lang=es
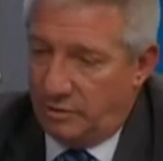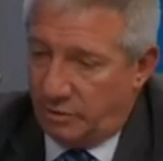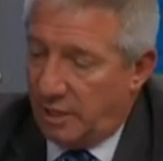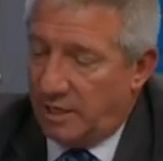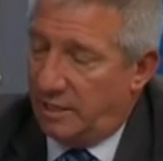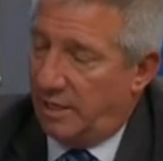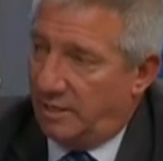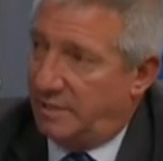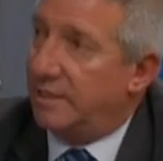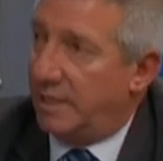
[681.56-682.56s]
soy
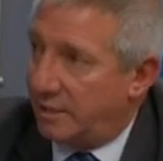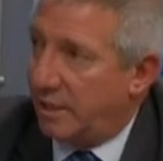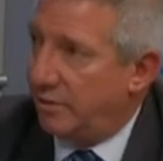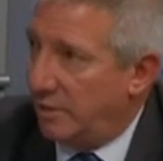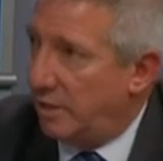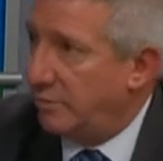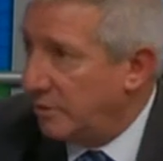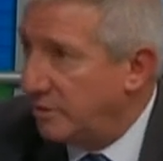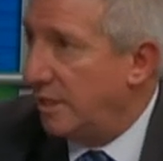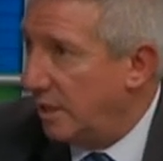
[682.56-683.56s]
el, secretario de la
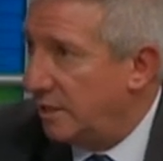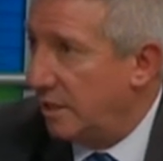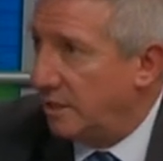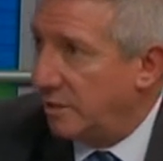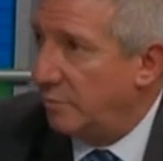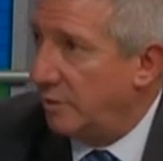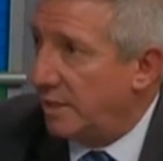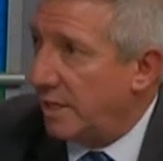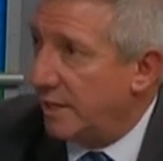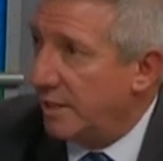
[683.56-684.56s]
Unión Ciclista de la
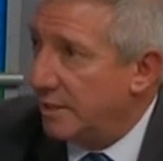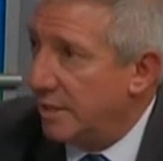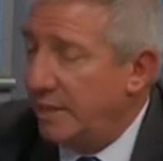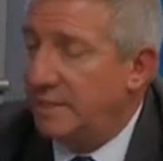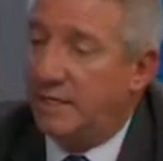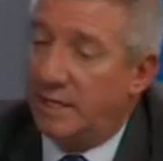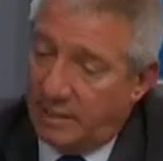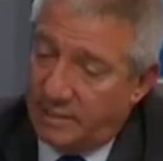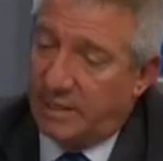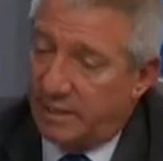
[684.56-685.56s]
República Argentina y,
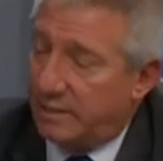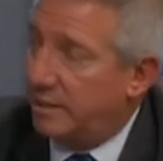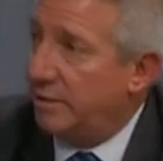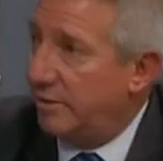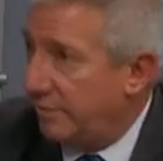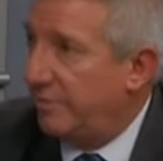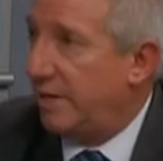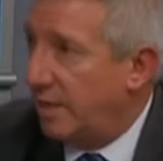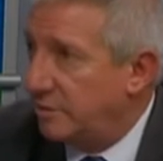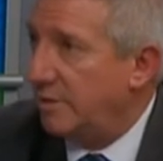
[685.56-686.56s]
secretario de la
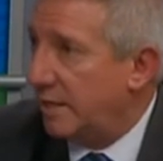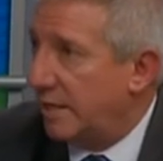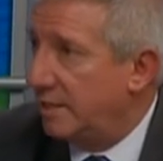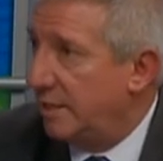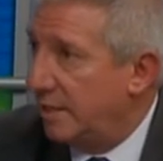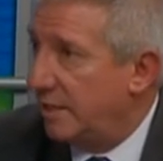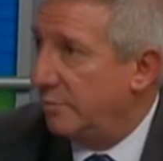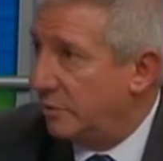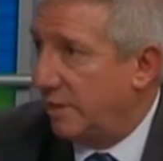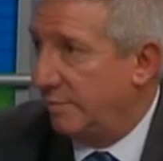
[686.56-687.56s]
Federación Argentina
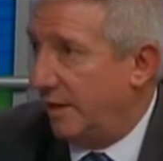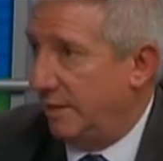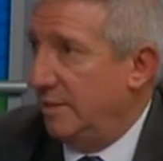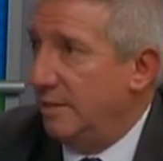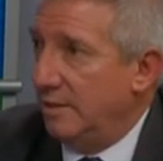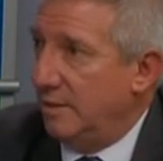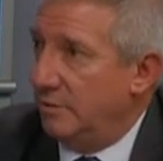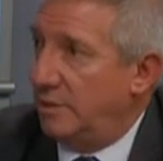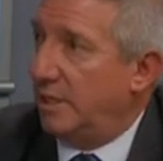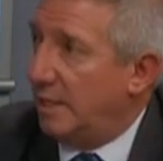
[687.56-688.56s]
de Mountain
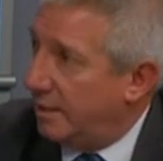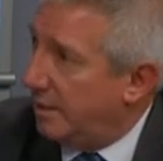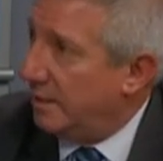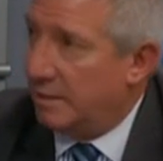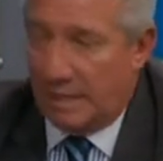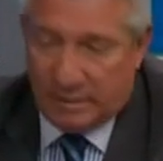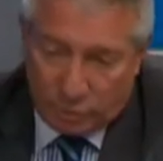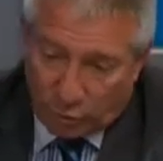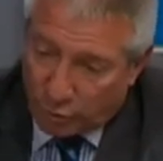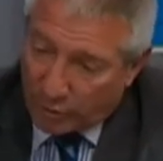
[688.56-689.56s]
O sea que en,
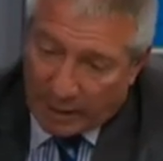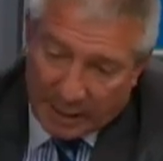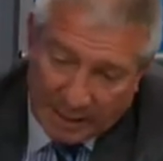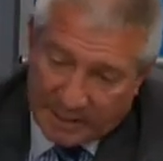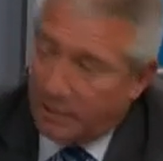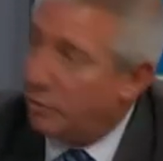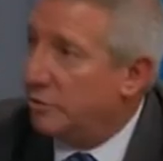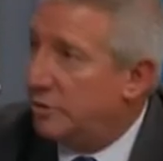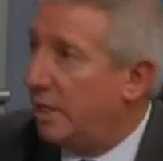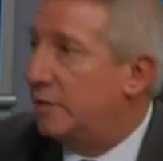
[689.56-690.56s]
todo ese
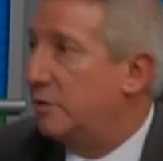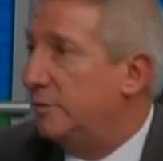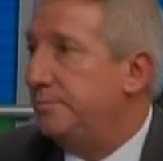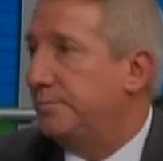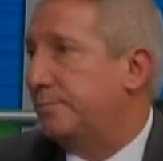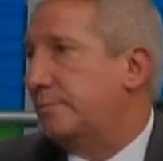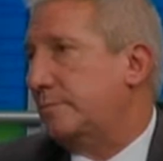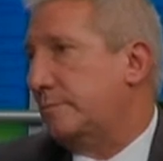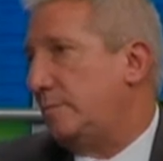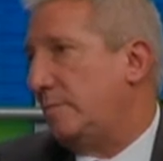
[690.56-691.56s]
contexto
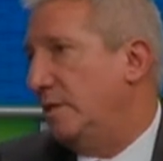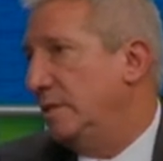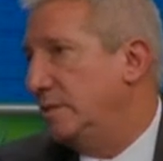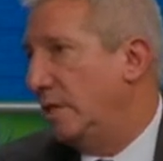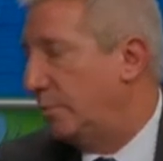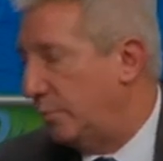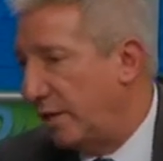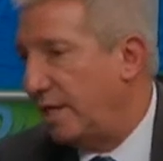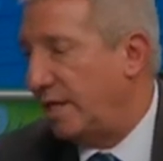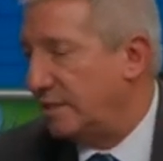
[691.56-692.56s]
se
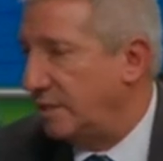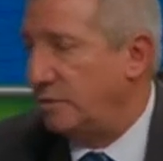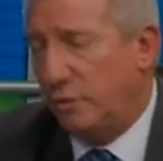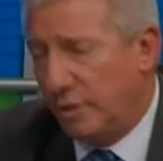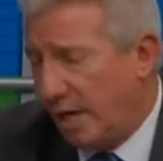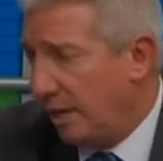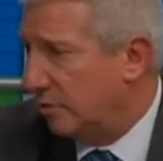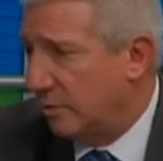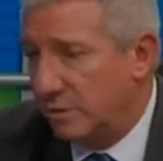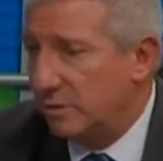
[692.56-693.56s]
puede asesorar
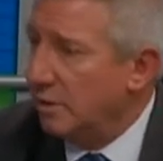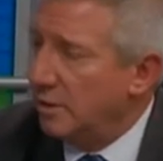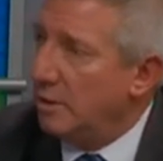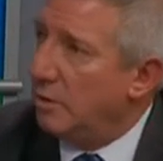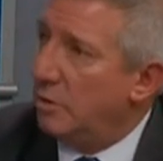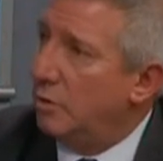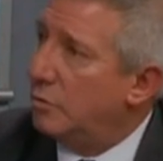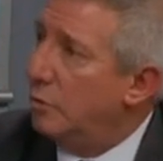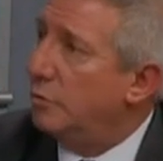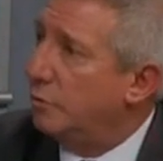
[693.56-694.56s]
o,
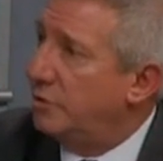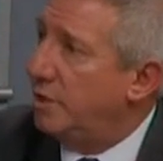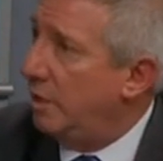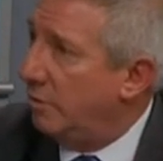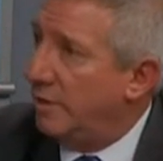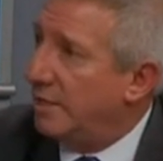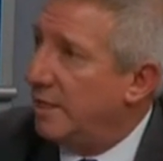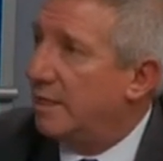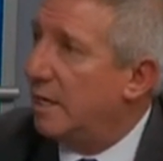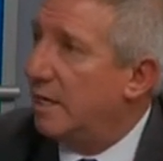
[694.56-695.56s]
o conducirlos,
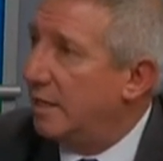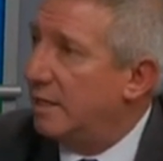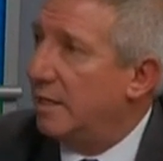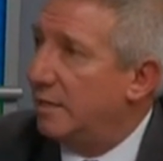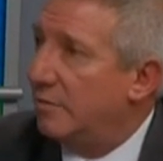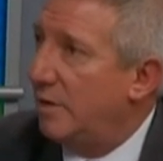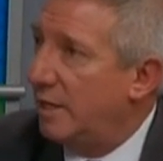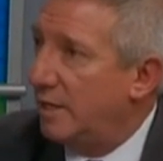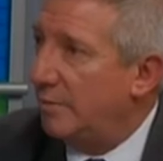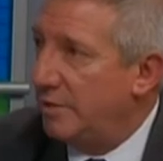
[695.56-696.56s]
indicarle cuál
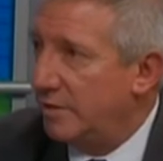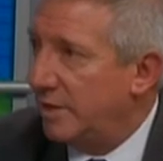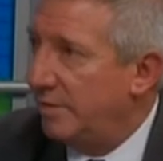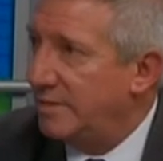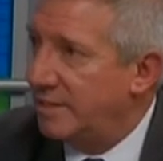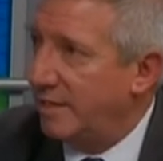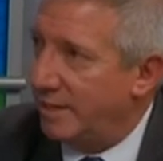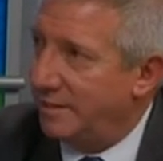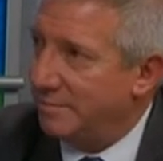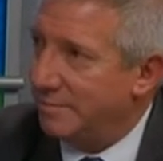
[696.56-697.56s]
es el camino que deben seguir.